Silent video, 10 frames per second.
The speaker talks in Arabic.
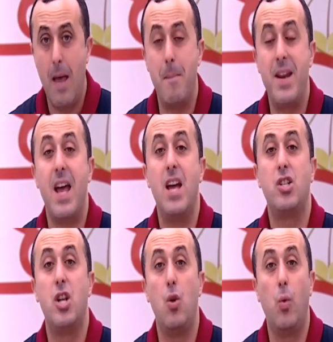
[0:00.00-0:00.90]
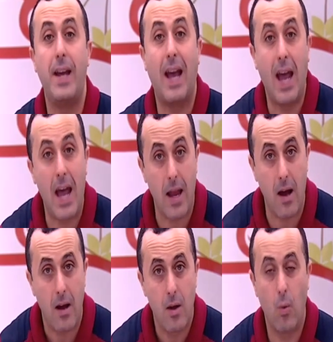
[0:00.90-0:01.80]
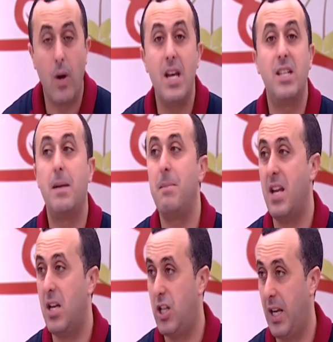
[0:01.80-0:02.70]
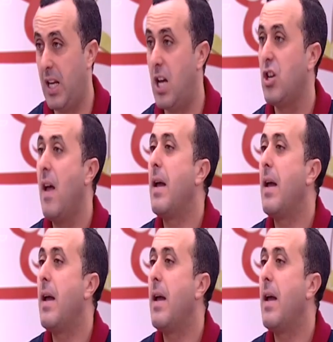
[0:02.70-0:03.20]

من اجل الوقايه وليس من اجل العلاج